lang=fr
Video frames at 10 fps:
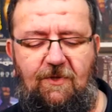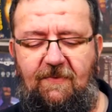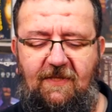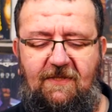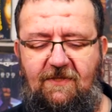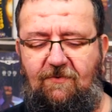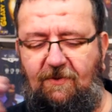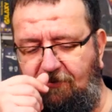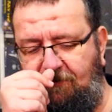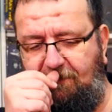j'aime bien les
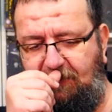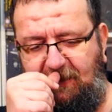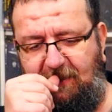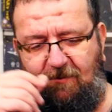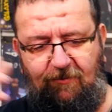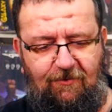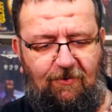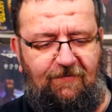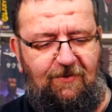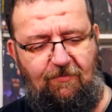histoires de zombies, de
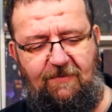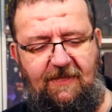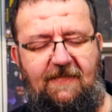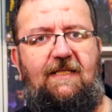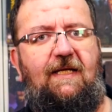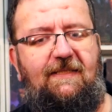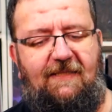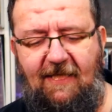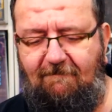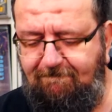survie zombie, etc.,
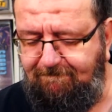etc.